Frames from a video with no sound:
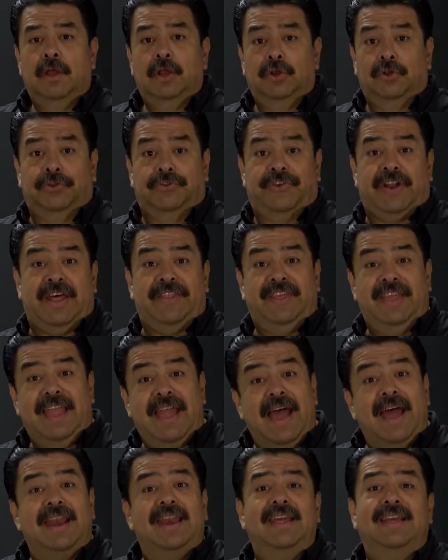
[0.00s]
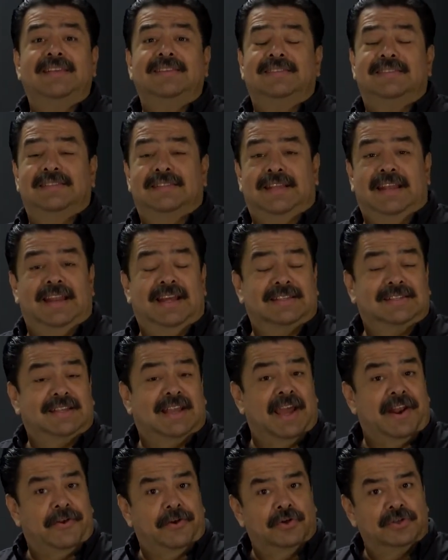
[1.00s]
los radiales de las
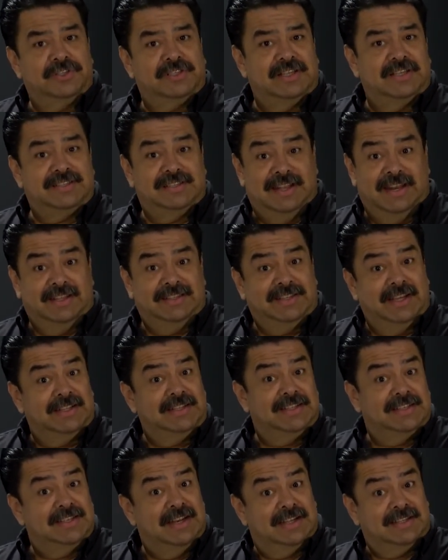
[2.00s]
carrozas, de las llantas de